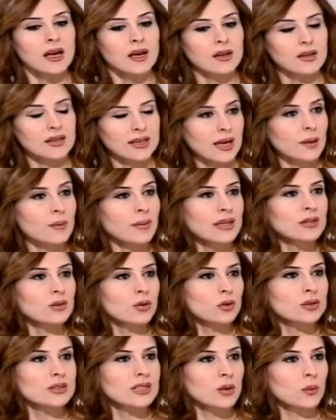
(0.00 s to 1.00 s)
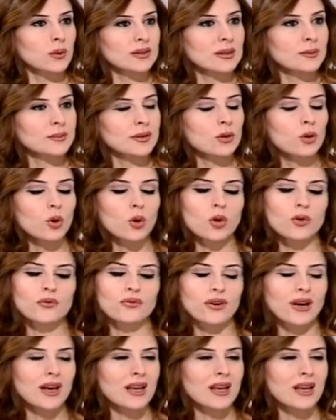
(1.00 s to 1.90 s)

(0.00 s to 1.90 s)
آه، كمان هون هي وقت بتقول له اوف